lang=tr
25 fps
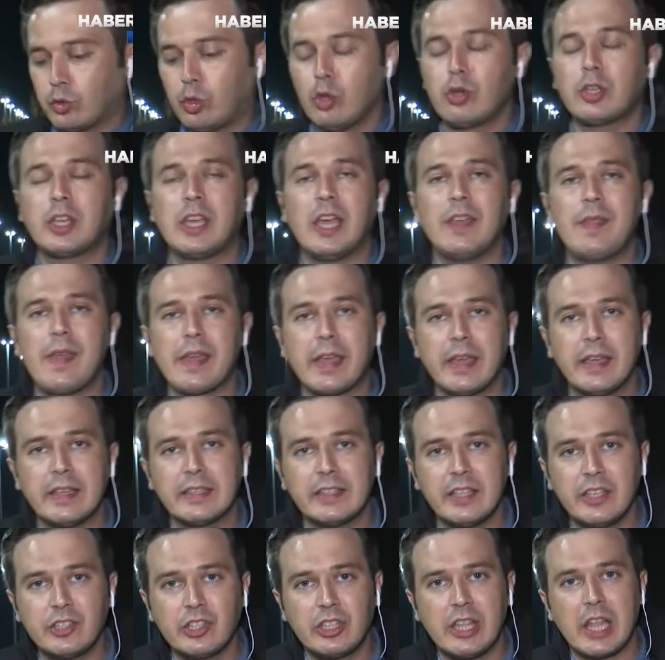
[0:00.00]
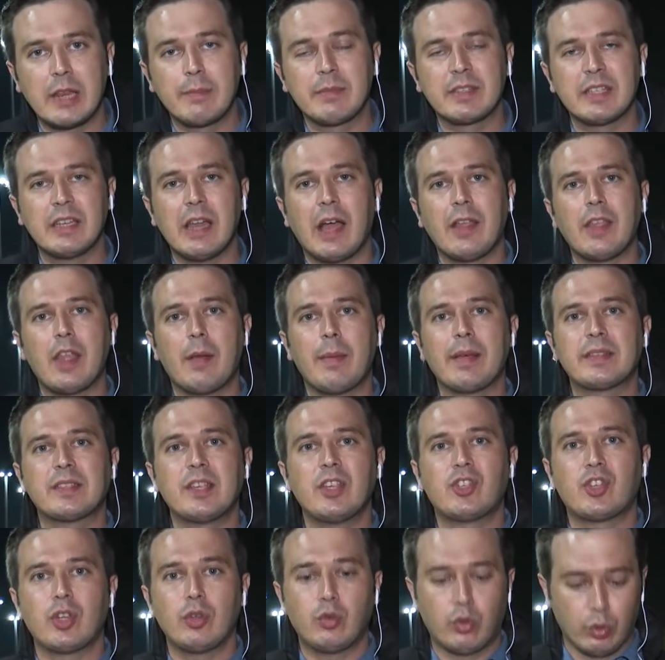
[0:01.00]
Türkiye'deki izleyicilerimizin anlaması
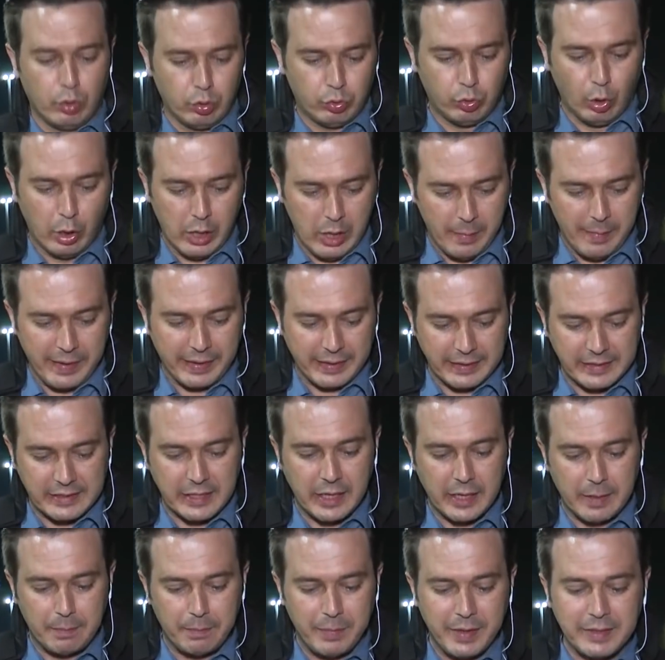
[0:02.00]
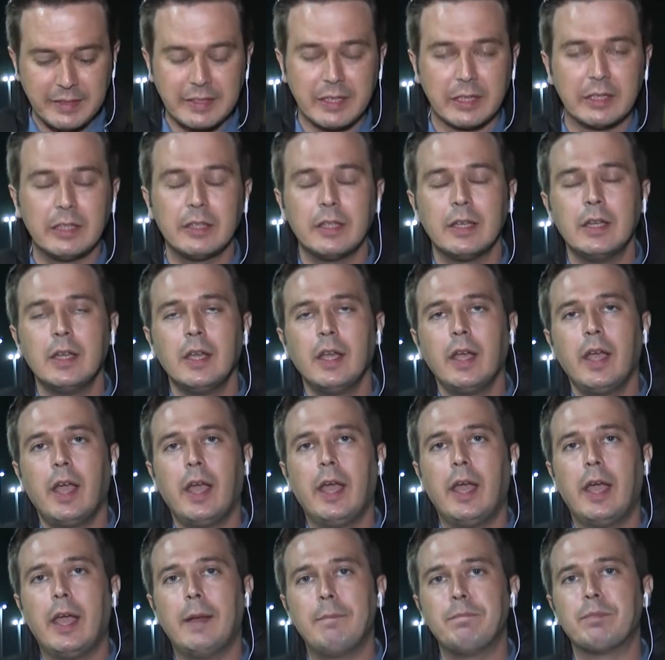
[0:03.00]
için şunu söylemek isterim. Nasıl?
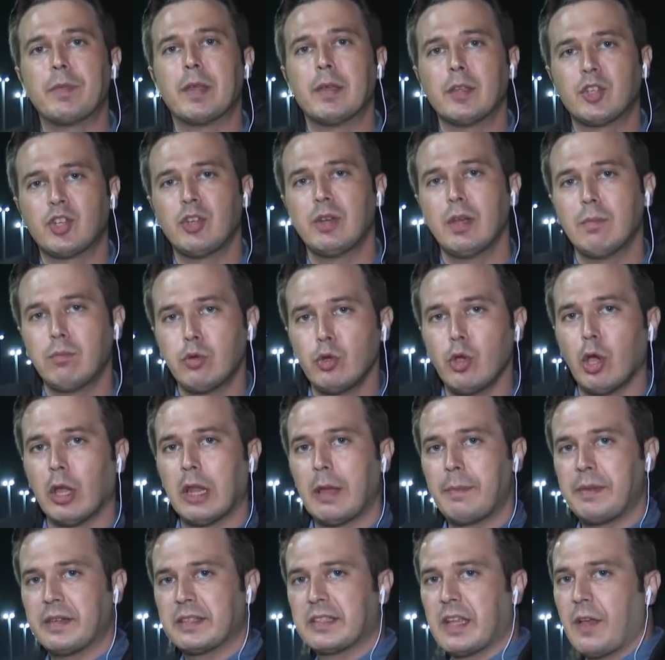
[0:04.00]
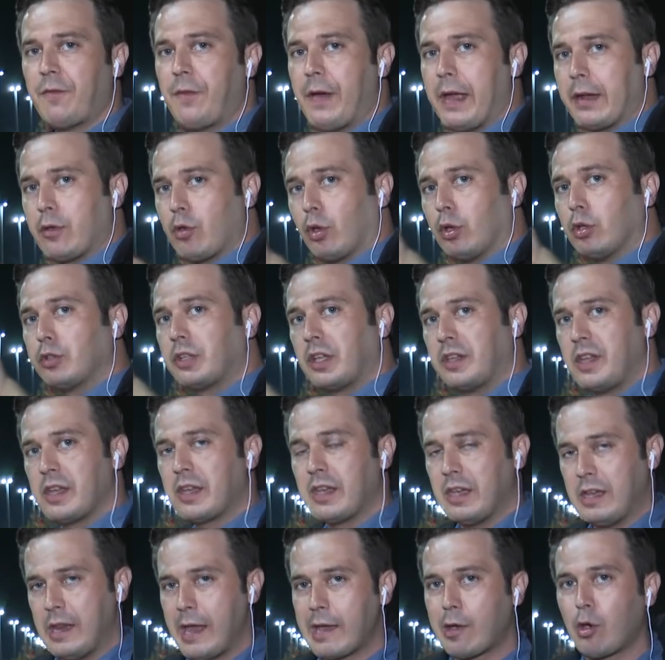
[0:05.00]
Ee, şimdi bu yola bir zafer yolu
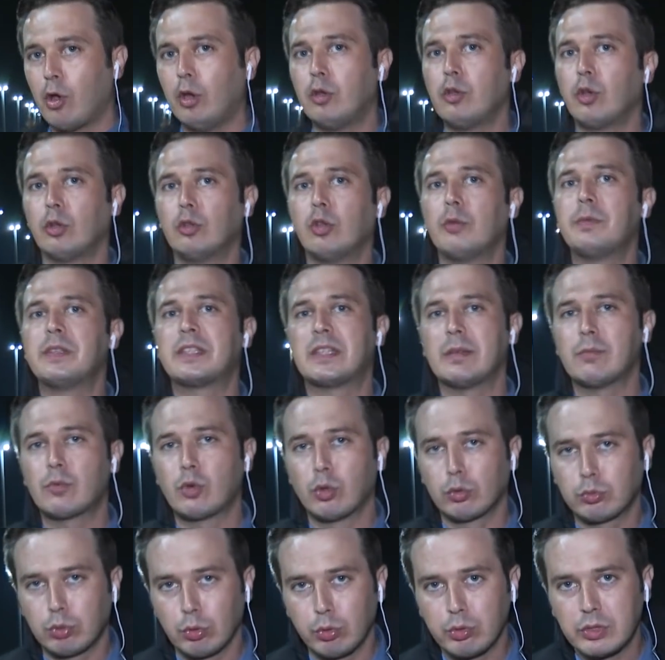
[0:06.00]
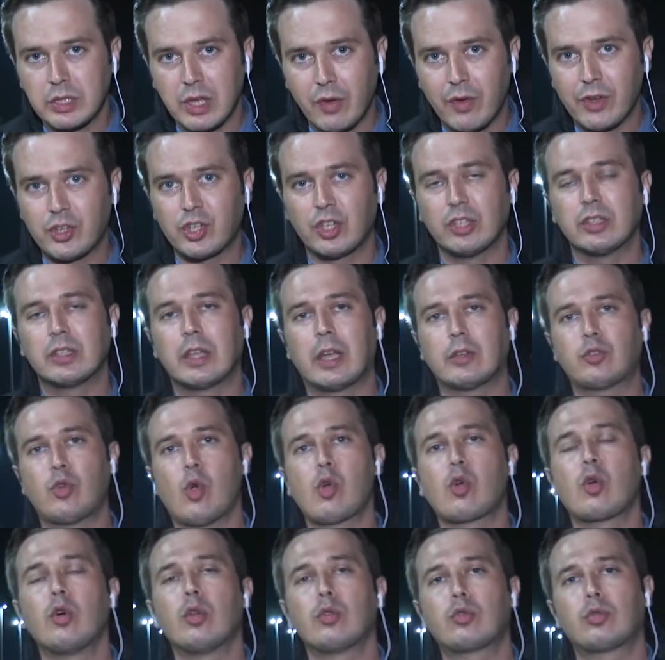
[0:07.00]
dedik. İnegöl yolu bizim Kurtuluş Savaşı'nda
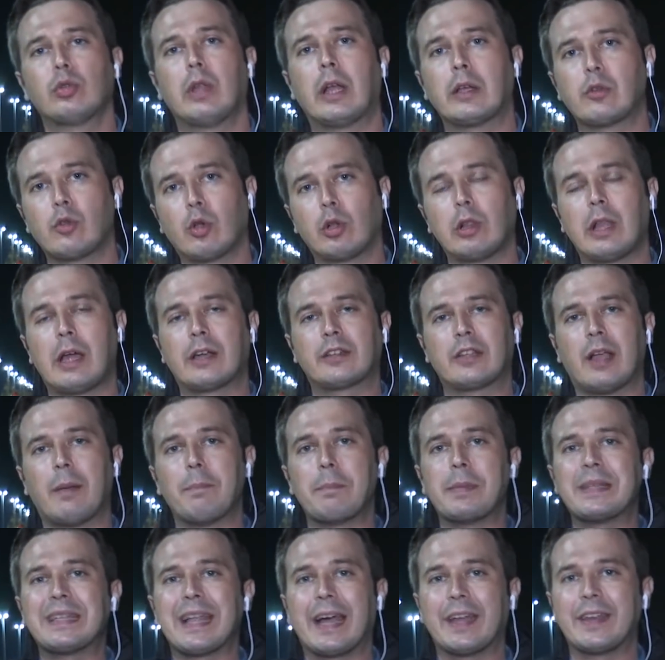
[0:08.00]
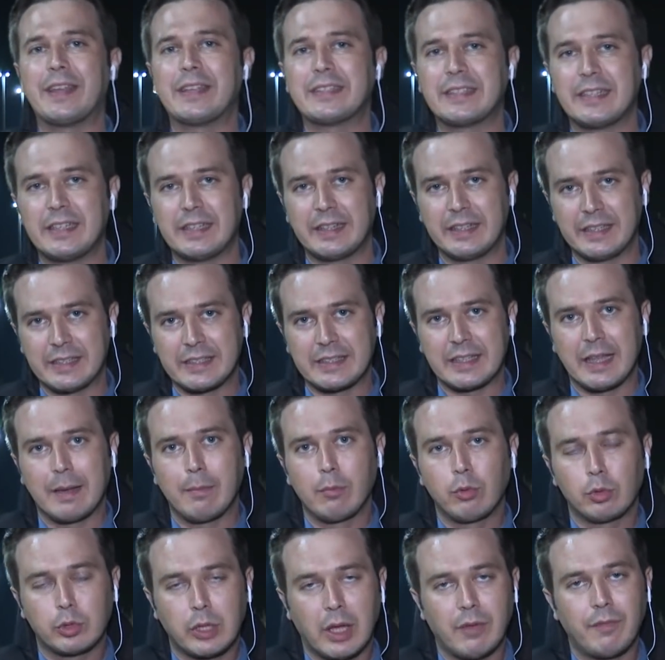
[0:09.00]
çok konuşulan yollardan bir tanesiydi.
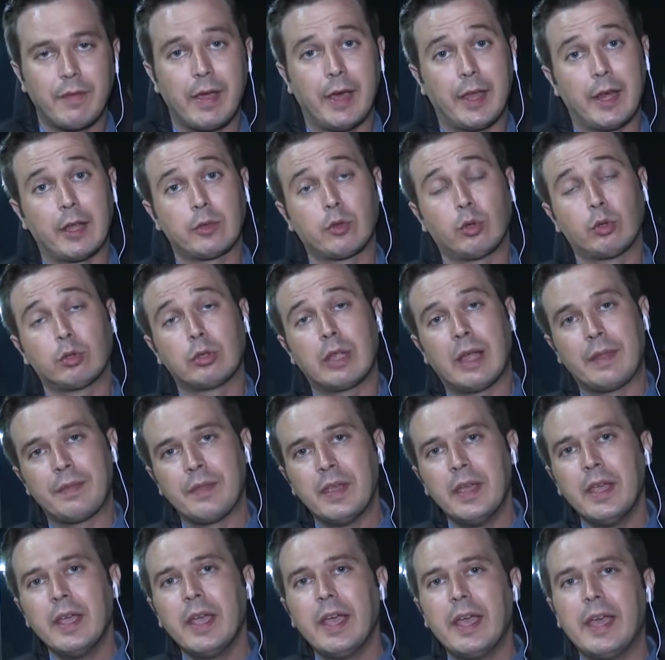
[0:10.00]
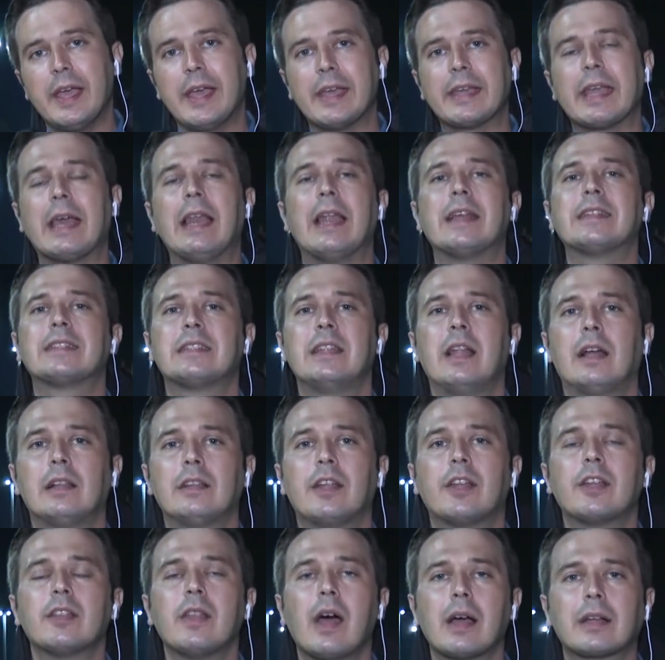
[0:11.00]
İstanbul'dan ve Anadolu'dan e, gelen
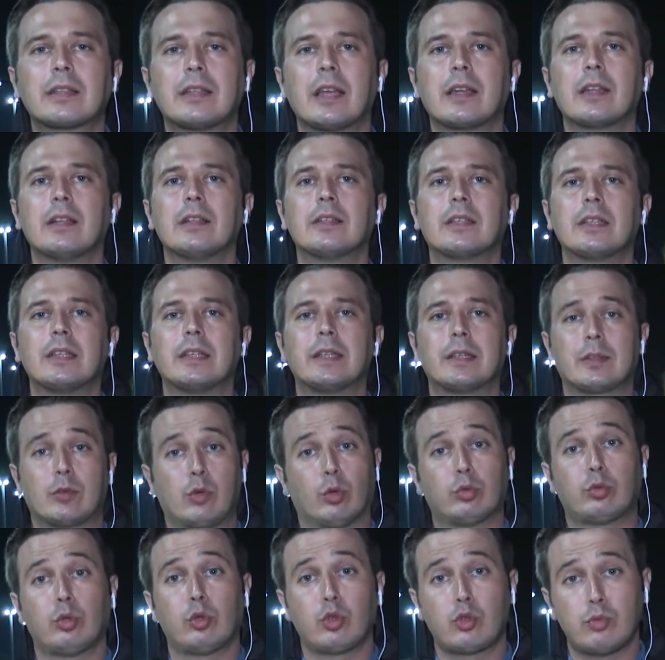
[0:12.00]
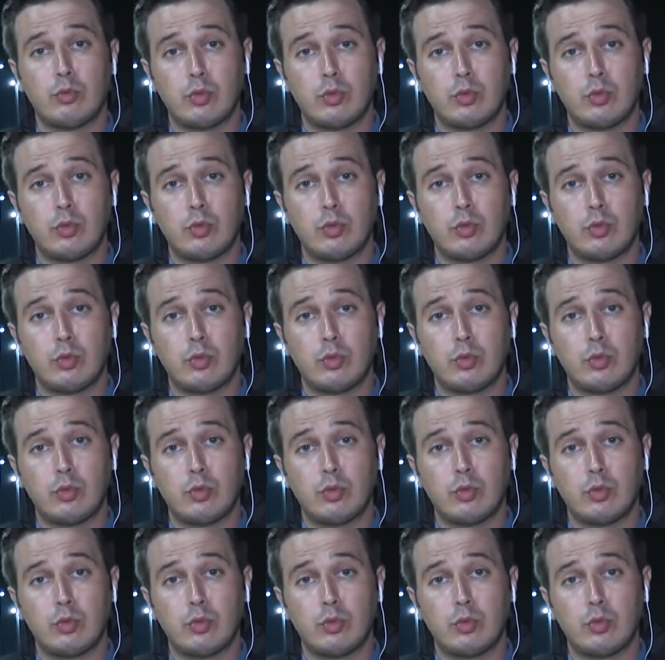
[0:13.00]
silahların aktarıldığı, kurtuluş